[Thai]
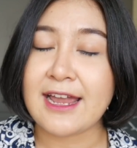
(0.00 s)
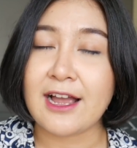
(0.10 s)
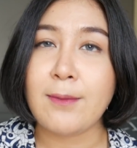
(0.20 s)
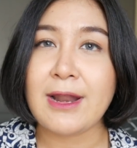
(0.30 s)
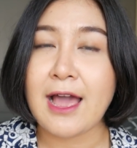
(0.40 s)
ใส่
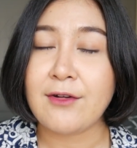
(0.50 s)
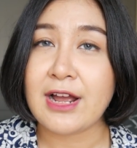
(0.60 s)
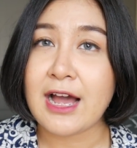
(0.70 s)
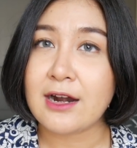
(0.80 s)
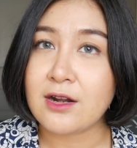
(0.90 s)
เข้าไปแล้ว
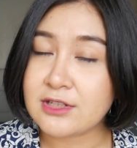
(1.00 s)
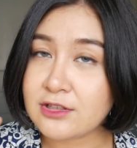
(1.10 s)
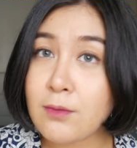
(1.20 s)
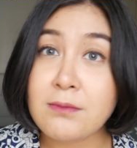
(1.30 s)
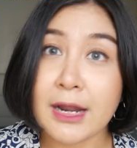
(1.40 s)
นะคะเราจะ
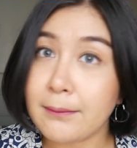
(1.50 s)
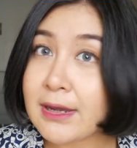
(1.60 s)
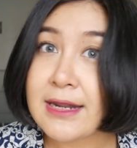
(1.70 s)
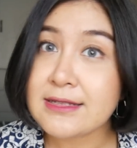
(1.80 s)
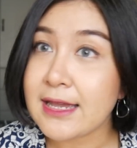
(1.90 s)
ต้องเหมือน
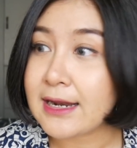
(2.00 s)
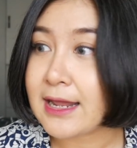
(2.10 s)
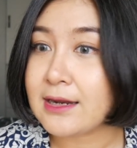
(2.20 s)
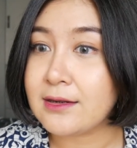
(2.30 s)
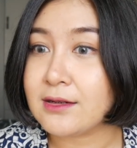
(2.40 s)
ไม่ได้ใส่อะ
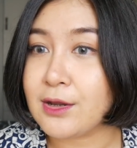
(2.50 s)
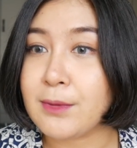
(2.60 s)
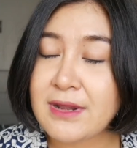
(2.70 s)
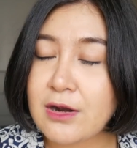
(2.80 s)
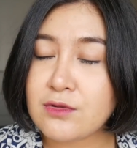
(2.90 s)
ไรเลย
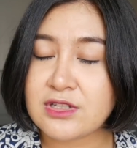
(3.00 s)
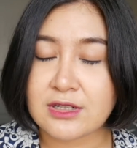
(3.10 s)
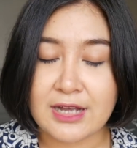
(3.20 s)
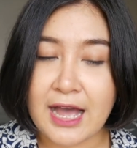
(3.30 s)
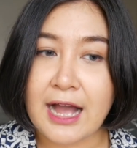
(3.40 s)
ไม่ได้รู้สึ
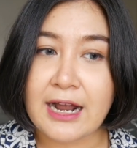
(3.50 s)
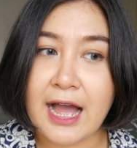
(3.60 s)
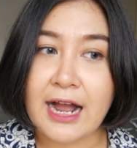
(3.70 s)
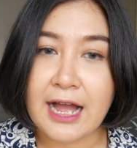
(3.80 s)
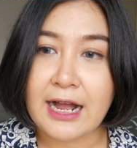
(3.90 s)
ก
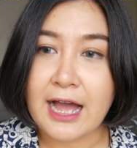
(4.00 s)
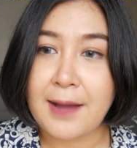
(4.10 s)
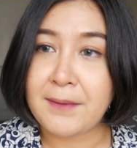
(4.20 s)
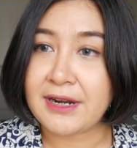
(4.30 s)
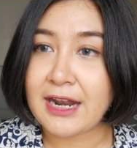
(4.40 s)
ค้างคา
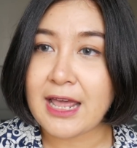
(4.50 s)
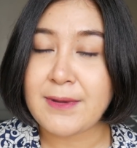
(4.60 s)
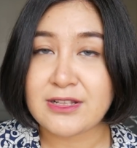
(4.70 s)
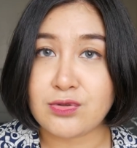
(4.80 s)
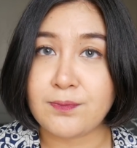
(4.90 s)
เหมือนอะไร
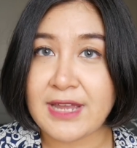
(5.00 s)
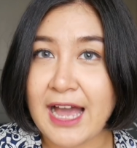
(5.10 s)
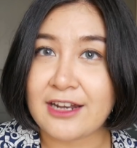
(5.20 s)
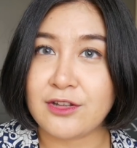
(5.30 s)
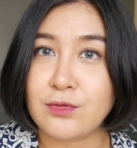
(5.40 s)
ไปจุกไป
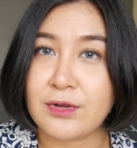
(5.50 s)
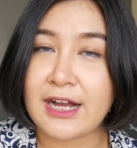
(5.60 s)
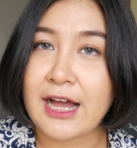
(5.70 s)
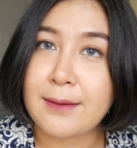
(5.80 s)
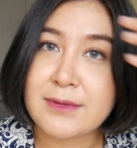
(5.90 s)
อัดอยู่
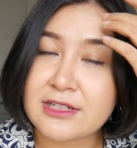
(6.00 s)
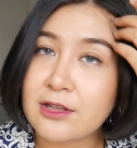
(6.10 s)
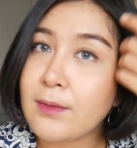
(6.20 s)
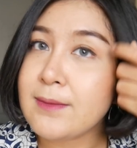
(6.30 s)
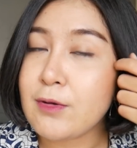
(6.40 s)
นะคะมันจะ
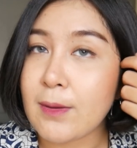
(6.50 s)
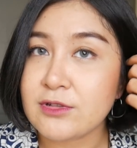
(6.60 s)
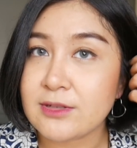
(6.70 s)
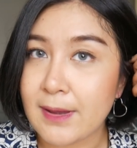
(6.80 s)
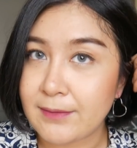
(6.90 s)
ต้องไม่มีความ
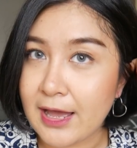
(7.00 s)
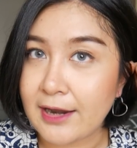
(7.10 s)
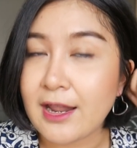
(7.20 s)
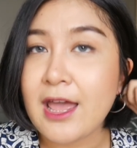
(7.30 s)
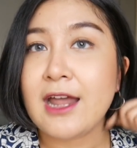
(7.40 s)
รู้สึกแบบ
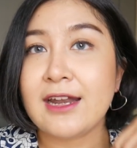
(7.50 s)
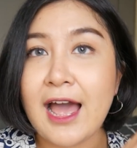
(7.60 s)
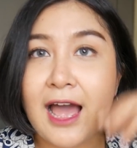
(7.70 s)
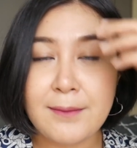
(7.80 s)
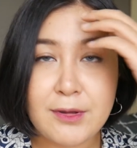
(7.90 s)
นั้น
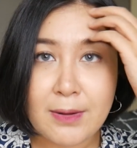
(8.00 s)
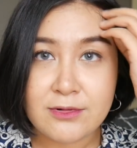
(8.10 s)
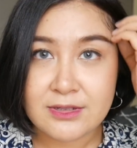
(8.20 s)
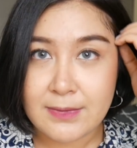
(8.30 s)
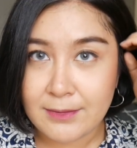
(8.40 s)
ถ้ามีความ
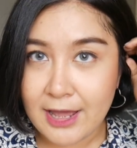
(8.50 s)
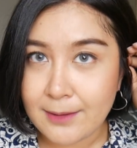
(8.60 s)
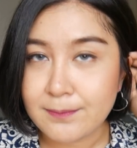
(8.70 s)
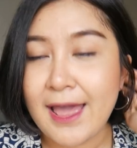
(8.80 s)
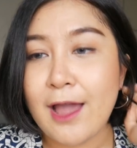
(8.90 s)
รู้สึกแบบนั้
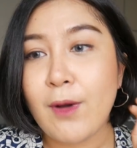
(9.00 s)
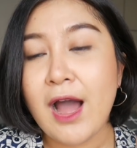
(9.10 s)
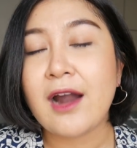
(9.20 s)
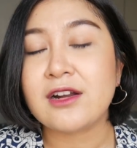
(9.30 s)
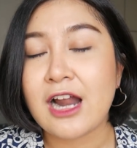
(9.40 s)
นแปล
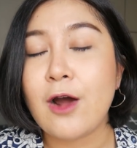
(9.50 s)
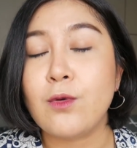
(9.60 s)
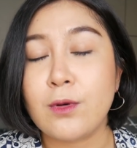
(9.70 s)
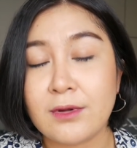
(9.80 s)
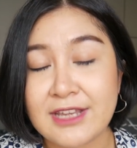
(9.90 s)
ว่าเรา
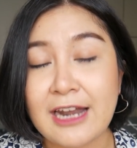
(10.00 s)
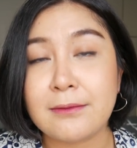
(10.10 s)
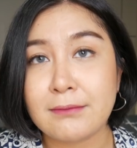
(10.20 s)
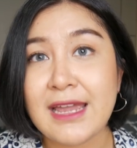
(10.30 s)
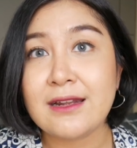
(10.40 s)
ยัด
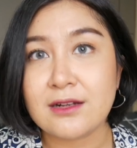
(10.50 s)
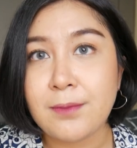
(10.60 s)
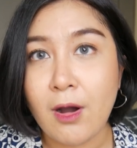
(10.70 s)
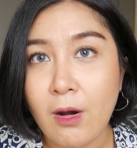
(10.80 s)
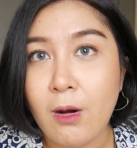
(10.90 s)
ไม่ลึก
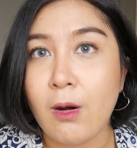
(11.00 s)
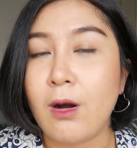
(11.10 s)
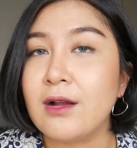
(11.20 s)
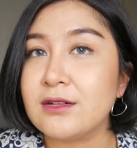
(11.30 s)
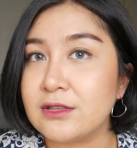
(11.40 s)
พอ
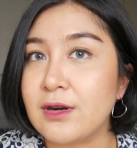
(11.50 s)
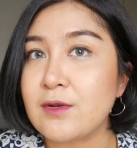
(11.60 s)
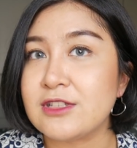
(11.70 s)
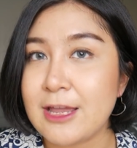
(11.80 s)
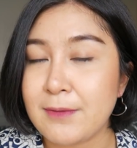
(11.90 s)
หรือ
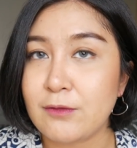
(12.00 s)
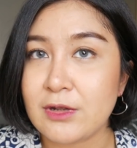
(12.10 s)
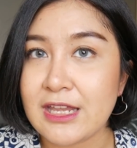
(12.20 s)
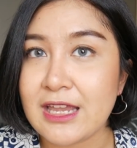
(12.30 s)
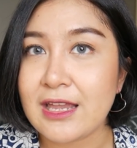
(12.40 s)
เราใส่ผิด
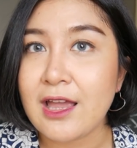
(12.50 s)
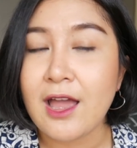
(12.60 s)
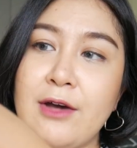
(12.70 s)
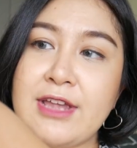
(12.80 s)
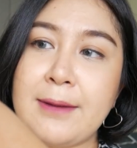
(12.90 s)
วิธี
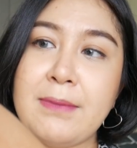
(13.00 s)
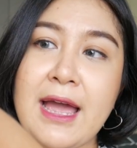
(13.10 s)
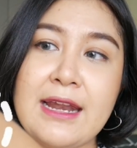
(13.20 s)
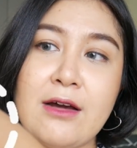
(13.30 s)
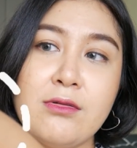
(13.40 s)
เรายัดไป
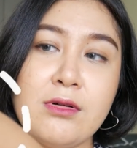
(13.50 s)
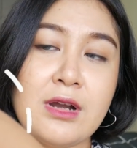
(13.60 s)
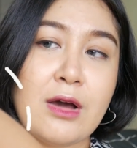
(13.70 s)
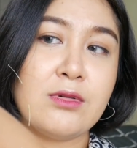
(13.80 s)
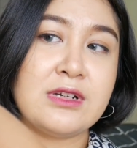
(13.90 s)
แล้ว
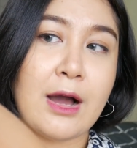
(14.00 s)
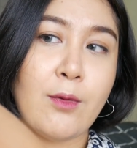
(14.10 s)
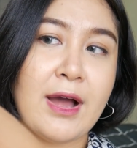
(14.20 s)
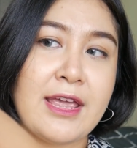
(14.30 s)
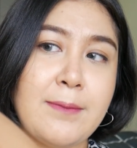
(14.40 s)
เราเหลือ
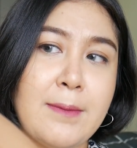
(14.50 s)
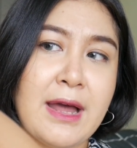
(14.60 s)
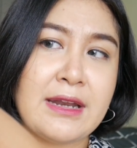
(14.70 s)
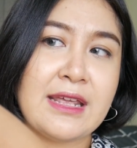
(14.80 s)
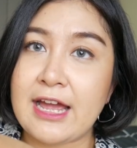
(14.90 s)
ไว้ประ
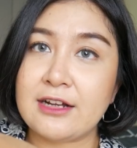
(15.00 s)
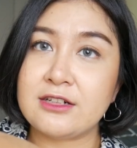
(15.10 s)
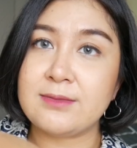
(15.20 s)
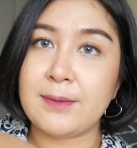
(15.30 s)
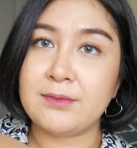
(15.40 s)
มาณนี้นะ
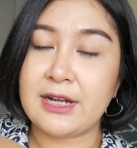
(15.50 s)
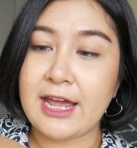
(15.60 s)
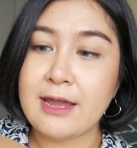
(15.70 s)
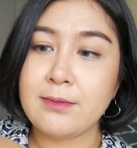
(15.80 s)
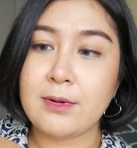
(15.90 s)
คือแบบเหมือน
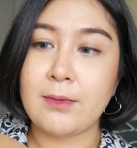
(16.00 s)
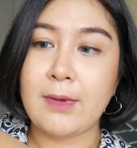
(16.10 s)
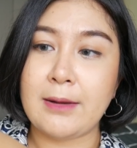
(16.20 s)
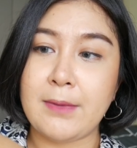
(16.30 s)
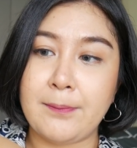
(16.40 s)
ให้ประ
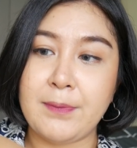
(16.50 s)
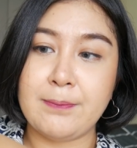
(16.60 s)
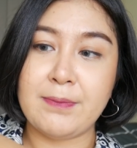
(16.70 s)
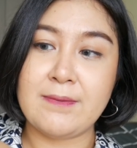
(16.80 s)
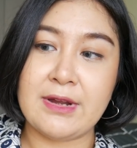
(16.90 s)
มาณแบบ
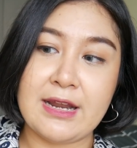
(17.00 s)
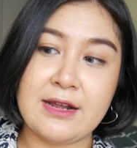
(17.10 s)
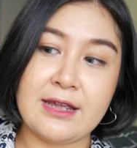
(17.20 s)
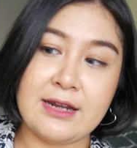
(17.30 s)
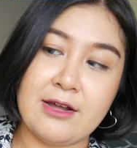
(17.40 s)
ปิ่มๆอย่างนี้
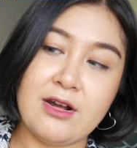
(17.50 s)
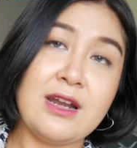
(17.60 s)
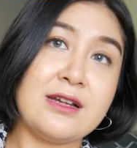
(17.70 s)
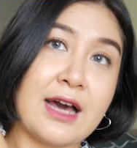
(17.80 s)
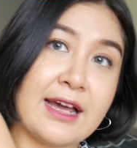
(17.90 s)
เลยแล้วก็
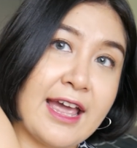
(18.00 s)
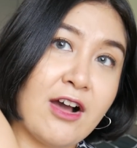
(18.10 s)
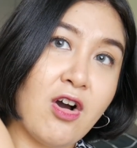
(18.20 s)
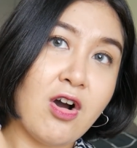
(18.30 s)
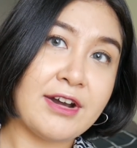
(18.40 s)
เหลือแค่
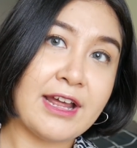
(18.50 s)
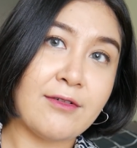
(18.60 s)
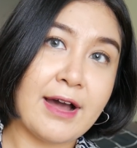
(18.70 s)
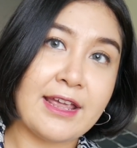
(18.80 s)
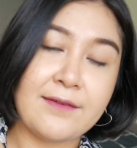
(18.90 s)
ข้อเนี้ย
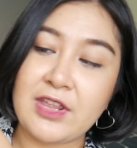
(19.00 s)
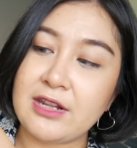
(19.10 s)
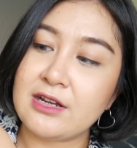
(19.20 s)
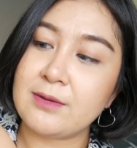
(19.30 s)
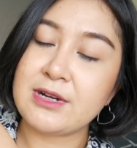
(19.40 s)
ไว้นิ
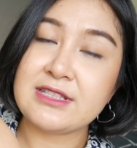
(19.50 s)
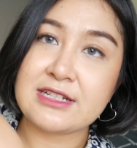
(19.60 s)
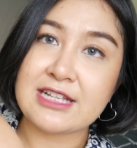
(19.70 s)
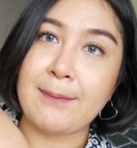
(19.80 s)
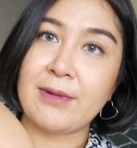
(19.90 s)
ดนึงเพื่อ
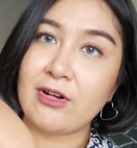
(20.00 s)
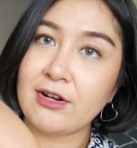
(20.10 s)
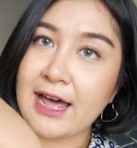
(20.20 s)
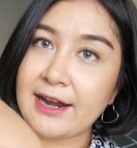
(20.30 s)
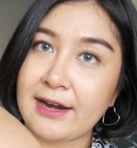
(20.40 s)
จะจับแล้ว
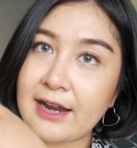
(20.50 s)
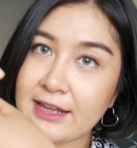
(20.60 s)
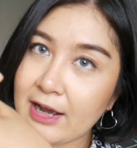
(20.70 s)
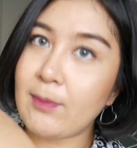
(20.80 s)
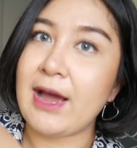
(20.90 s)
ก็ดันอัน
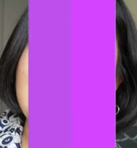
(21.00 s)
นี้เข้าไป